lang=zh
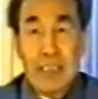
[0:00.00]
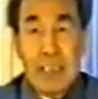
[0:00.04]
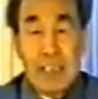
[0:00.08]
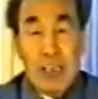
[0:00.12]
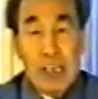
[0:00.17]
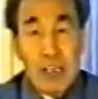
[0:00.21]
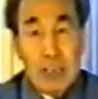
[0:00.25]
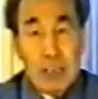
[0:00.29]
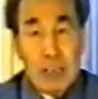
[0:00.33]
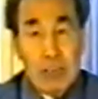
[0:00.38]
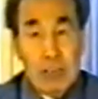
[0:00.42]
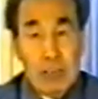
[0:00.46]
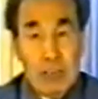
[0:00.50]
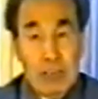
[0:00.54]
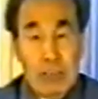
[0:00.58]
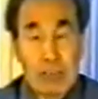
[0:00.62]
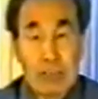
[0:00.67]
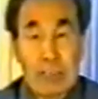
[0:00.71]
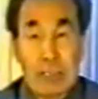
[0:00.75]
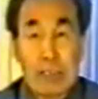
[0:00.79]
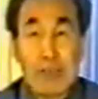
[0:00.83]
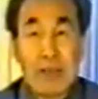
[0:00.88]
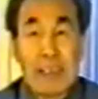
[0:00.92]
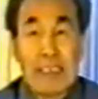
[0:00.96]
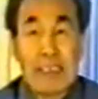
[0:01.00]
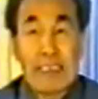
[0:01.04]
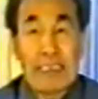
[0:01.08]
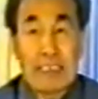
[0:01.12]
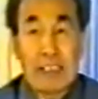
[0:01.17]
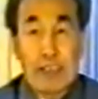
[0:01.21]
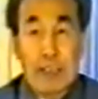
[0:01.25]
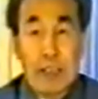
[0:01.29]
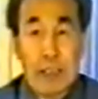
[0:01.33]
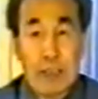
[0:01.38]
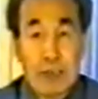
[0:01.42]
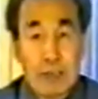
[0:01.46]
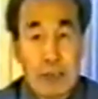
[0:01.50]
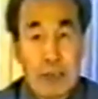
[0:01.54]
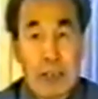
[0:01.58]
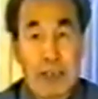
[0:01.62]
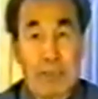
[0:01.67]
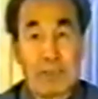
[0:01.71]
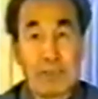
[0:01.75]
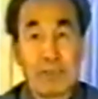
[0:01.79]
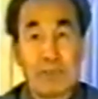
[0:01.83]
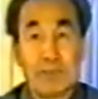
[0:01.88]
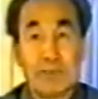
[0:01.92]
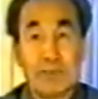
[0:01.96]
你要跳
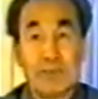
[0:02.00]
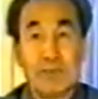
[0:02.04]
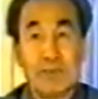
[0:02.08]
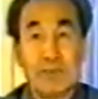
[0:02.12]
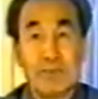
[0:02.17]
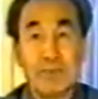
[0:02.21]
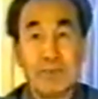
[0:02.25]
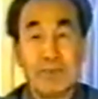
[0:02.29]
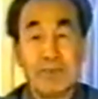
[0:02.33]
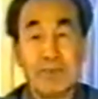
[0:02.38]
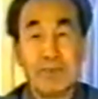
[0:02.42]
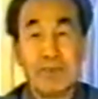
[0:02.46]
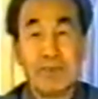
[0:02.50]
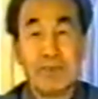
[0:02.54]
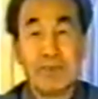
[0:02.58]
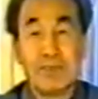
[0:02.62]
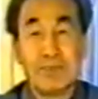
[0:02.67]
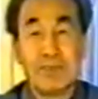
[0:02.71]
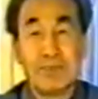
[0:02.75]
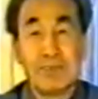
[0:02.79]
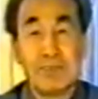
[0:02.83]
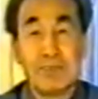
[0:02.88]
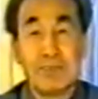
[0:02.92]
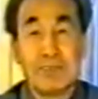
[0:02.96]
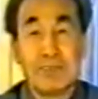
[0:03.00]
出那个病的圈圈儿，